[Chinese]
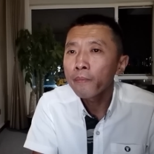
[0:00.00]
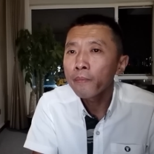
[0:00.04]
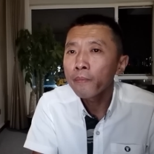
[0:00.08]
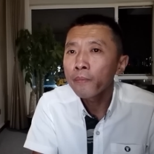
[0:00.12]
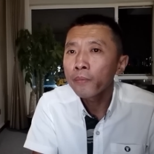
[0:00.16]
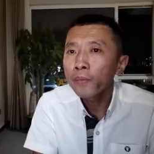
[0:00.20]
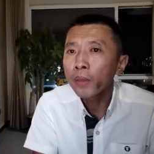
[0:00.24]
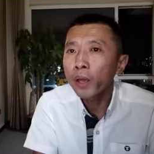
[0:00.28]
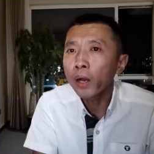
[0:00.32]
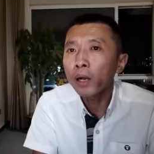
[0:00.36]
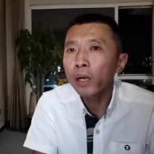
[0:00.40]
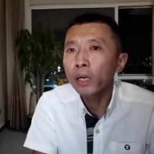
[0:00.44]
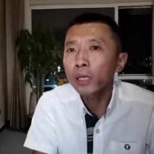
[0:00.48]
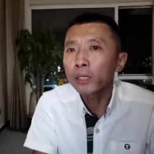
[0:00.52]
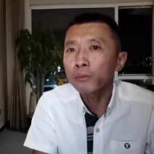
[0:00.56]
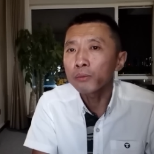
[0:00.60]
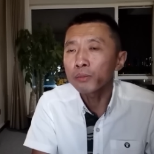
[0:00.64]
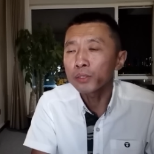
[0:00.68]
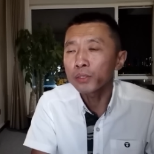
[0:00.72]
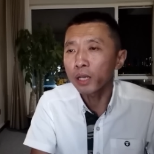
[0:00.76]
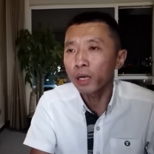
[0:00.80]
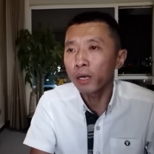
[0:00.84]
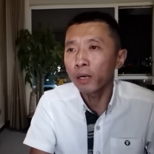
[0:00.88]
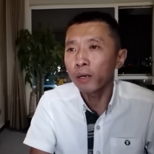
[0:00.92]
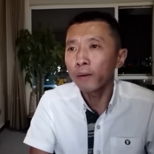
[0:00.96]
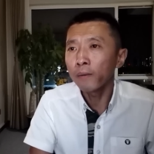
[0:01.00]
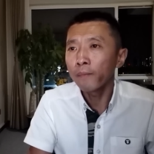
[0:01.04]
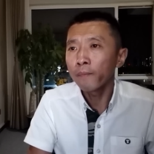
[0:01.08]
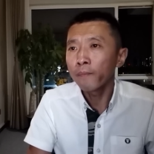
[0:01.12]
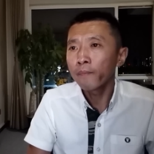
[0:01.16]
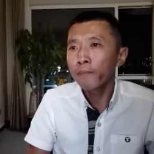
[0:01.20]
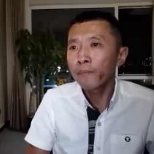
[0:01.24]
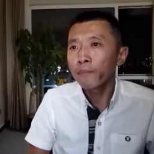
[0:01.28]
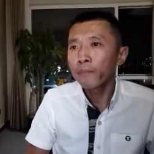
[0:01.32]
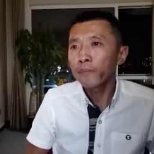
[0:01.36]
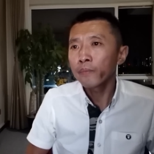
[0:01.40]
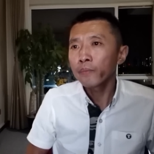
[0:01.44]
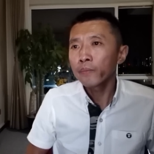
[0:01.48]
那还用想，
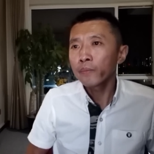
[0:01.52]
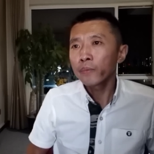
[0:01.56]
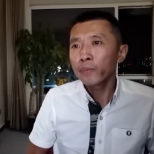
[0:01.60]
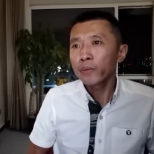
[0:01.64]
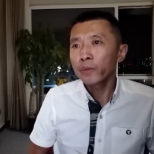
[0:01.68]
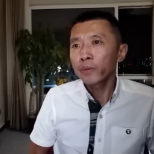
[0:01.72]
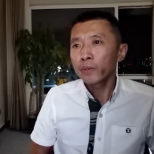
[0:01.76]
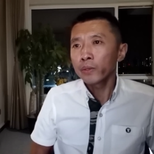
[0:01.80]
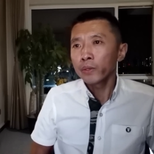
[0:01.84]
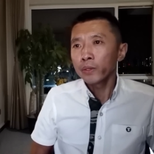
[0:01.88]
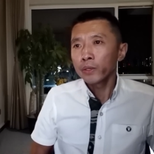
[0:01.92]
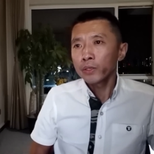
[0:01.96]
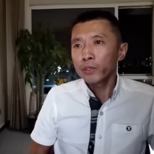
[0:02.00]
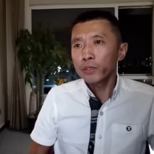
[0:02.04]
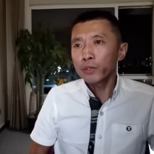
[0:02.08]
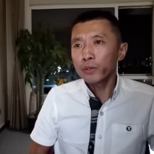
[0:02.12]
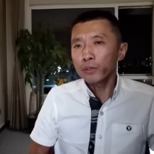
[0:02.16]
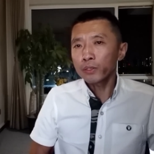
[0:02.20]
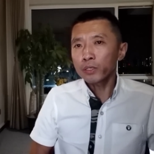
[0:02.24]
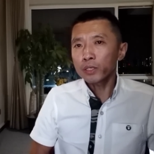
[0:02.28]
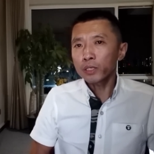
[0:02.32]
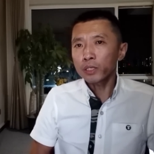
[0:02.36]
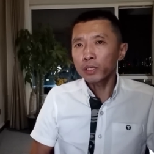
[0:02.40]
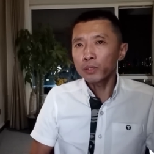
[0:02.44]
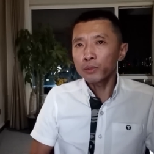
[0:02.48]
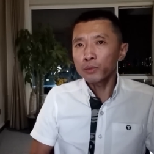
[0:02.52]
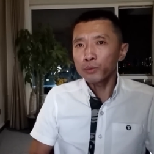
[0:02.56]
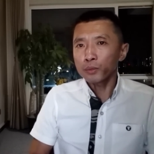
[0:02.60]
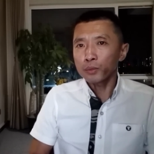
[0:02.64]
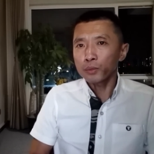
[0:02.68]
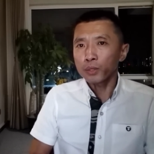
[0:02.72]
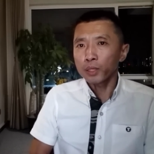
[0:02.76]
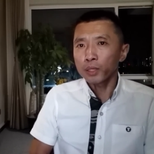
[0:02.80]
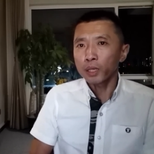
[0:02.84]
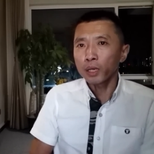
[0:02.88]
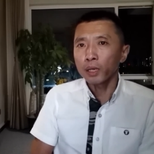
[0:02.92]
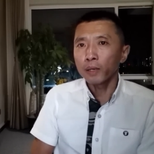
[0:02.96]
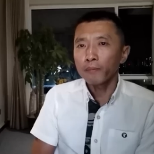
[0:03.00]
又是个女
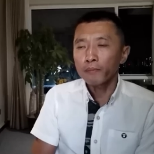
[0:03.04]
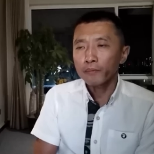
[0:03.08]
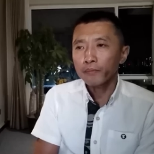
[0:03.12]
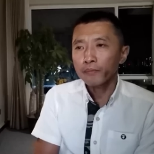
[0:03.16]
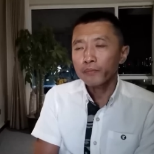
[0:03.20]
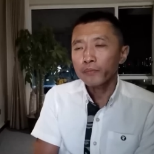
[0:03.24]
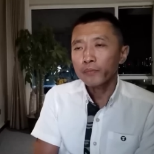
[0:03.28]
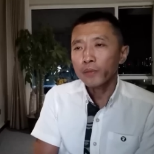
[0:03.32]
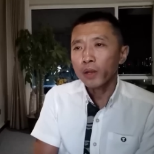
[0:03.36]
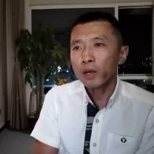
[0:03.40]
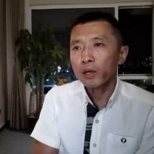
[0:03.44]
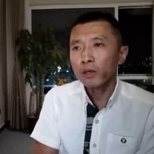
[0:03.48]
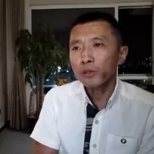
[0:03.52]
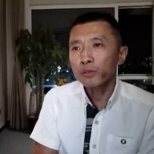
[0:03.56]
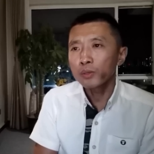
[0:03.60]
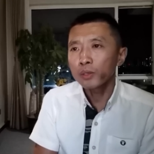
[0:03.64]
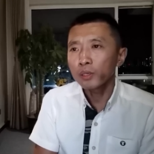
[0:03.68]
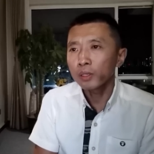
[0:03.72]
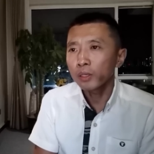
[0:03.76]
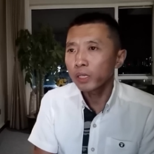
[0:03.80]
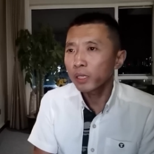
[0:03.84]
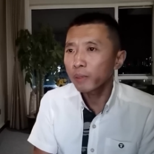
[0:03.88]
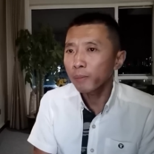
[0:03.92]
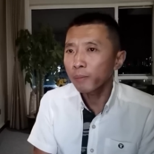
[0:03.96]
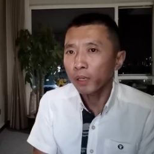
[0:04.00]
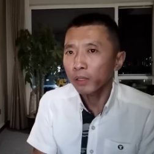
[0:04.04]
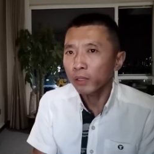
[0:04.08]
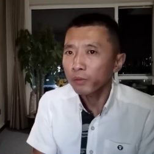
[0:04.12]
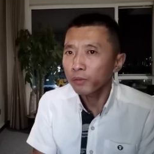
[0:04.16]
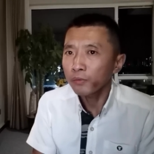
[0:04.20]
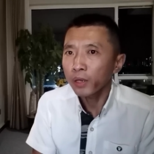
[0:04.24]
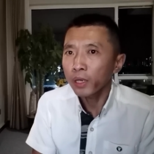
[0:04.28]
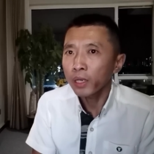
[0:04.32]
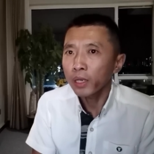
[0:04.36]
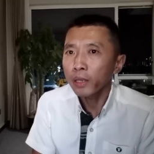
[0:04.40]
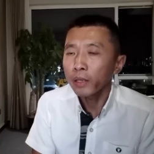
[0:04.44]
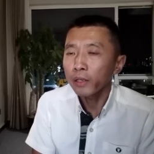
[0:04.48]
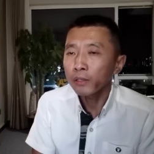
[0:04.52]
的。二全立马就
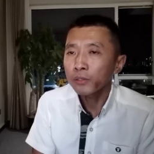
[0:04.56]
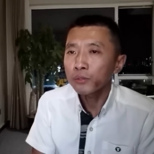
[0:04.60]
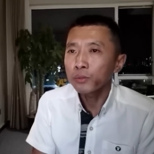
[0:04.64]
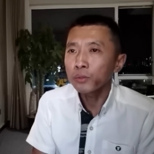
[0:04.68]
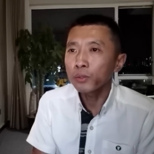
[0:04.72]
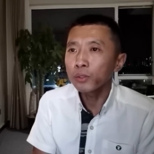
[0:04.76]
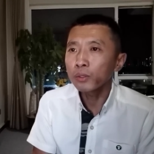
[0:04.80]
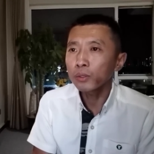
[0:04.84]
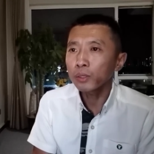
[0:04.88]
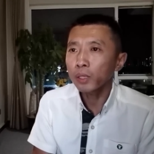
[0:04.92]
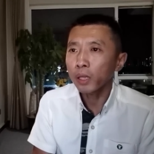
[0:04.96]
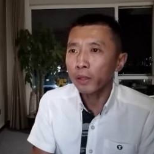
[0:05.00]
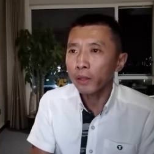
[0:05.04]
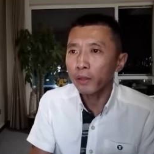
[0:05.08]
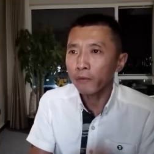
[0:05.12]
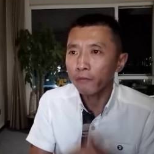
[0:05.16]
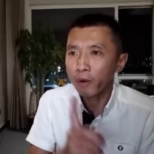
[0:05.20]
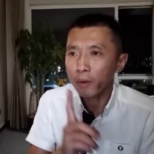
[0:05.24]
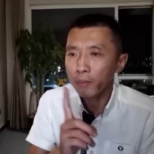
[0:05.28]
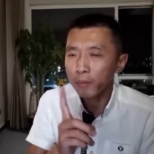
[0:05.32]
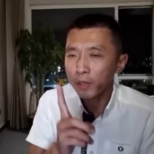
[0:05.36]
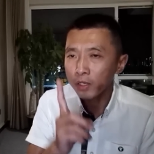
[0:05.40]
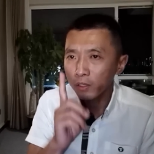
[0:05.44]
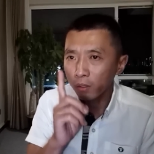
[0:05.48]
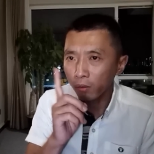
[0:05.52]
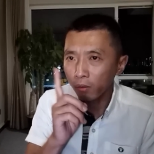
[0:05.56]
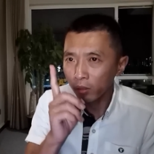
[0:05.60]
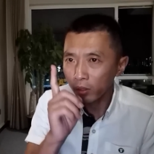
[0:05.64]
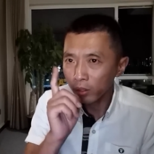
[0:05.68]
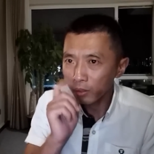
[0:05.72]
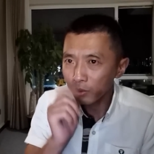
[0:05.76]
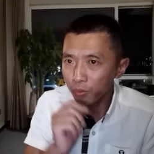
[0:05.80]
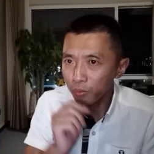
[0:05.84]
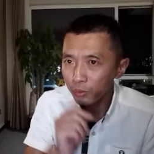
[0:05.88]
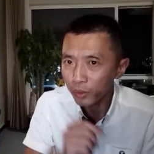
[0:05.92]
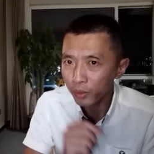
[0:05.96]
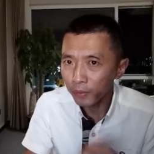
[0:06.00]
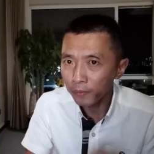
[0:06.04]
翻脸，随后他在外面找了个
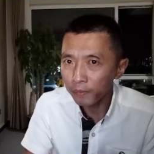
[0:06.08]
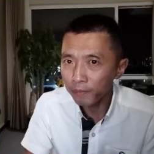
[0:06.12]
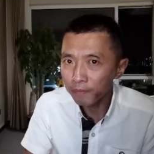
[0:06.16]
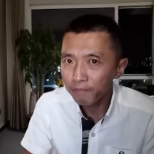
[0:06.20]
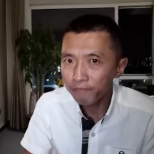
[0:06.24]
女人。